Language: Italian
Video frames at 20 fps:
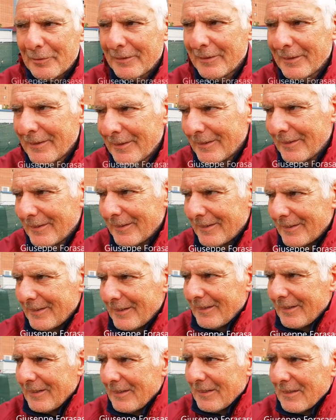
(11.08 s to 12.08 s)
Delusi?
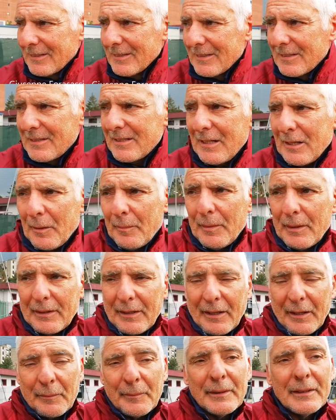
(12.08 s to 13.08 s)
Sì, vabbè,
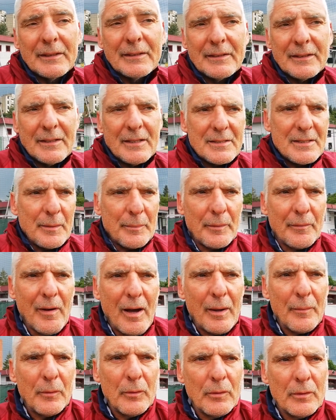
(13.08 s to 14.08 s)
chiaramente
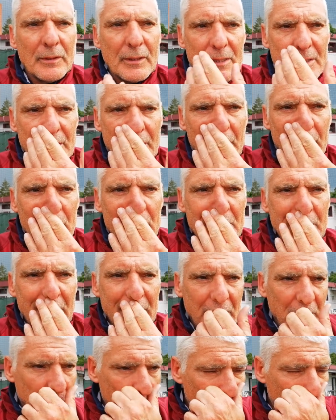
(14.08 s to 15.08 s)
sapevamo che sarebbe
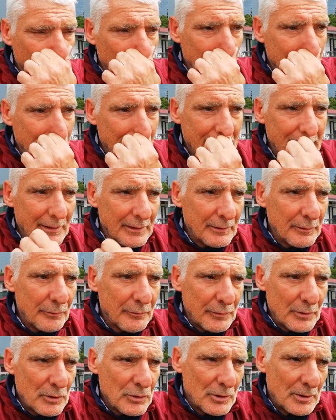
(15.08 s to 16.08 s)
stata comunque una partita
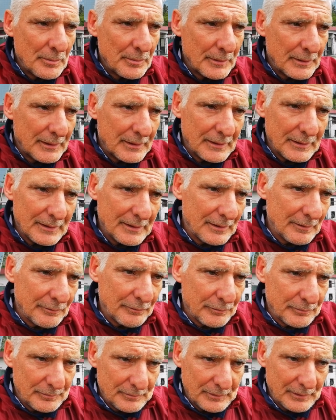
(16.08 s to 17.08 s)
difficile perché
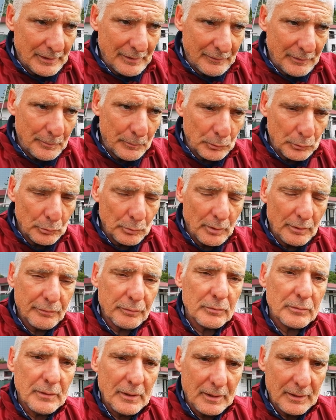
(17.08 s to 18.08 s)
avremmo dovuto
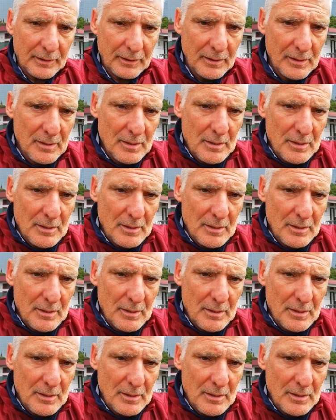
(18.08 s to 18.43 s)
affrontare